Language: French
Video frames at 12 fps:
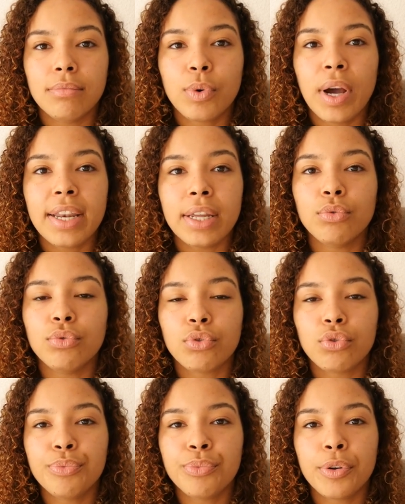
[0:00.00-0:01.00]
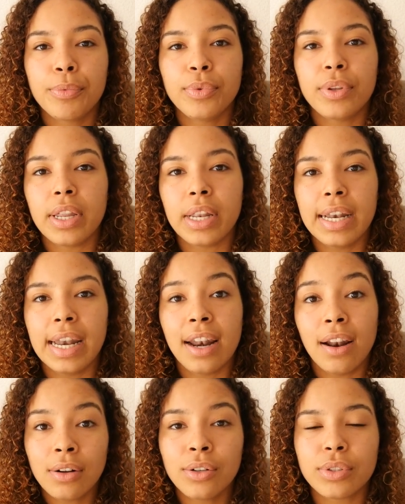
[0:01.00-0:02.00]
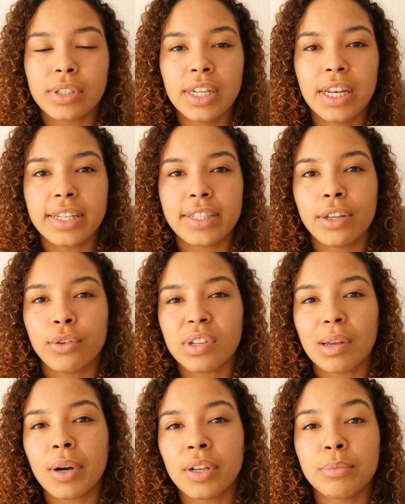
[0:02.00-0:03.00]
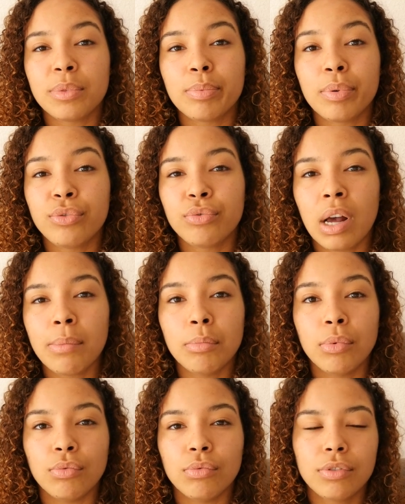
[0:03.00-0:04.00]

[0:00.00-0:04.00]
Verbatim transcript: ouais, les coutumes, de la langue aussi, il a essayé de nous apprendre un petit peu le dioula, mais bon,